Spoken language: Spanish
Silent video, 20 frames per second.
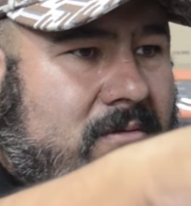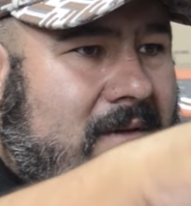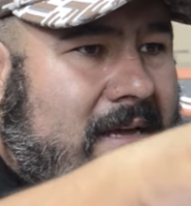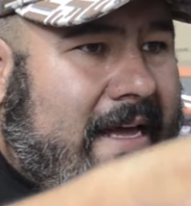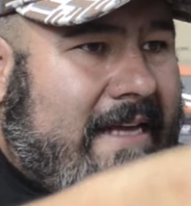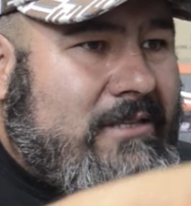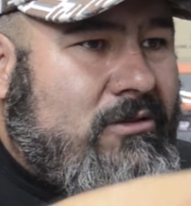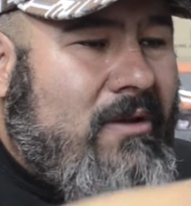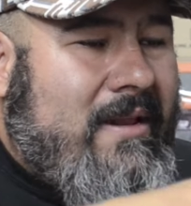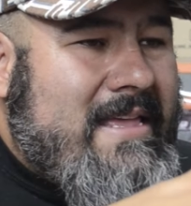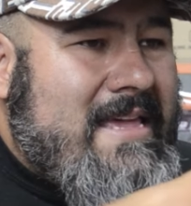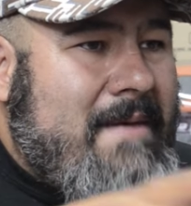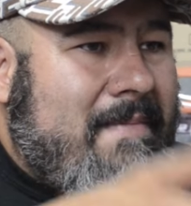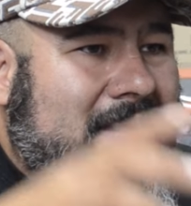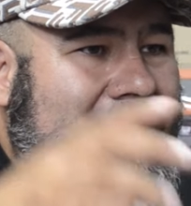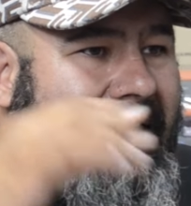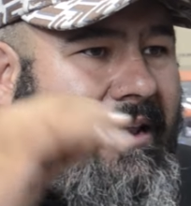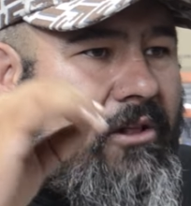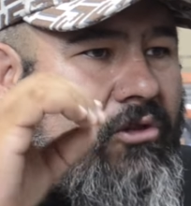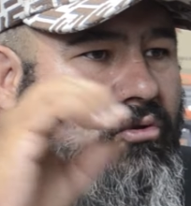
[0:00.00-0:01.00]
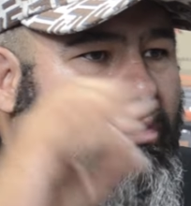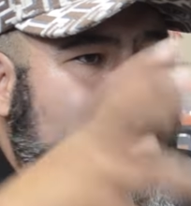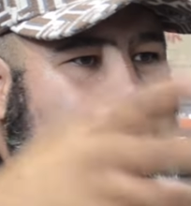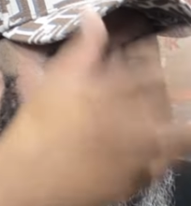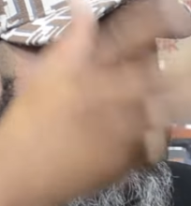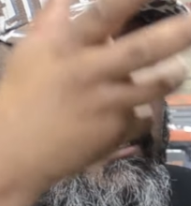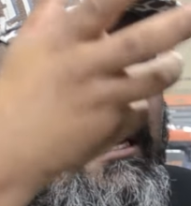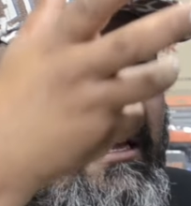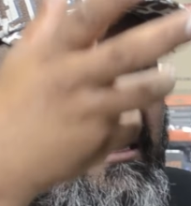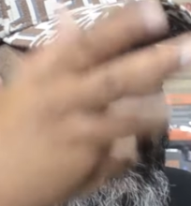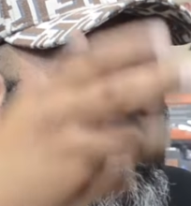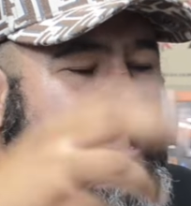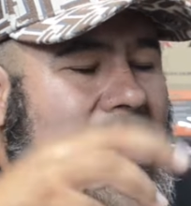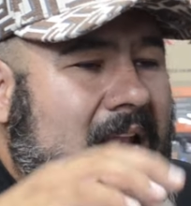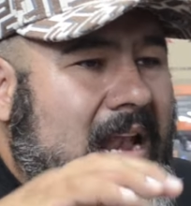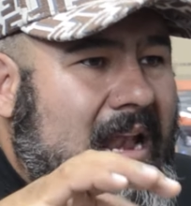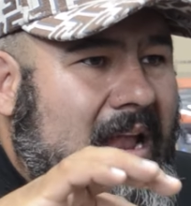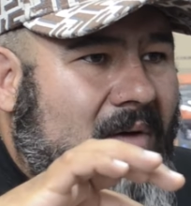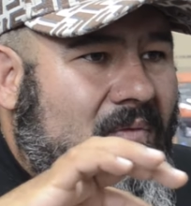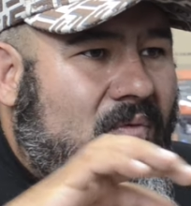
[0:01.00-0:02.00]
A eso le llaman el twist,
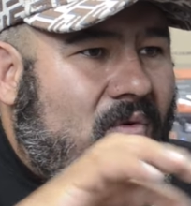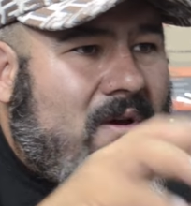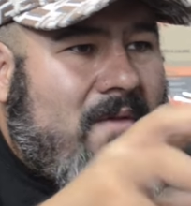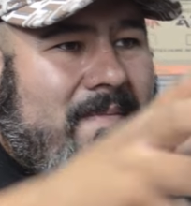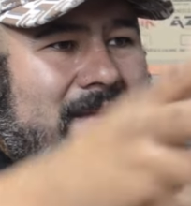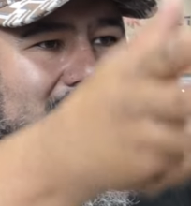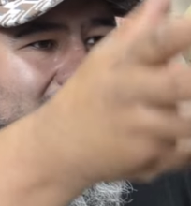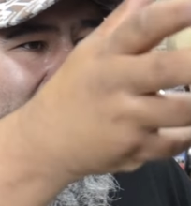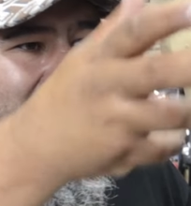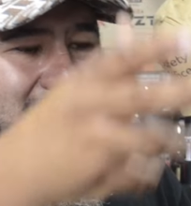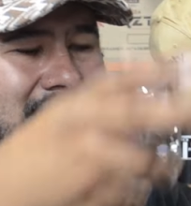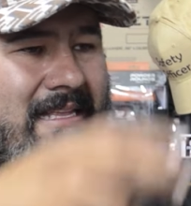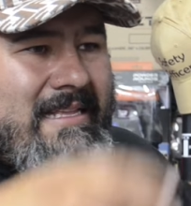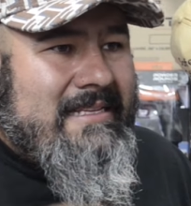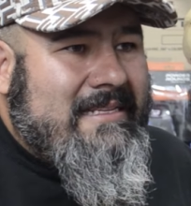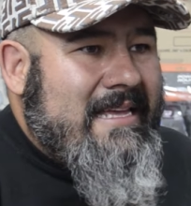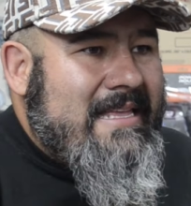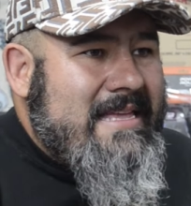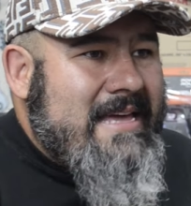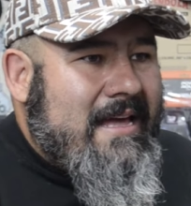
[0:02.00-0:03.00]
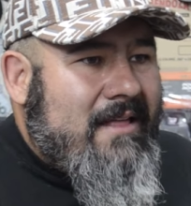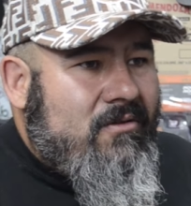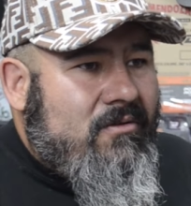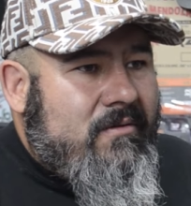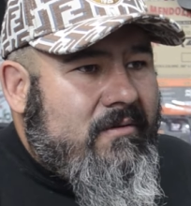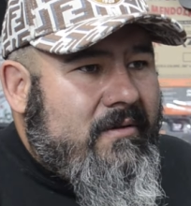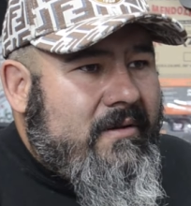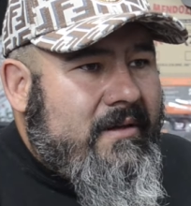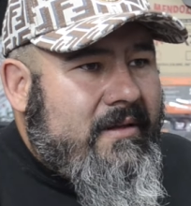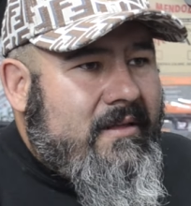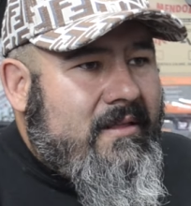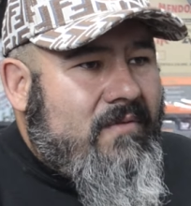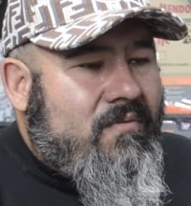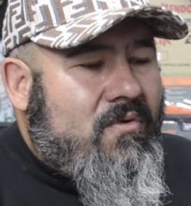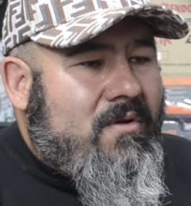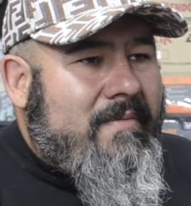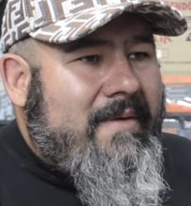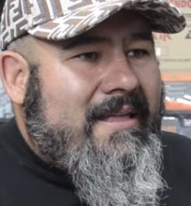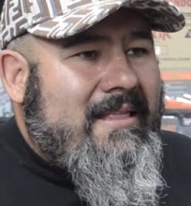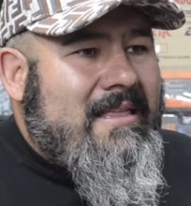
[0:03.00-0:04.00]
la forma en la que está diseñado eh, de forma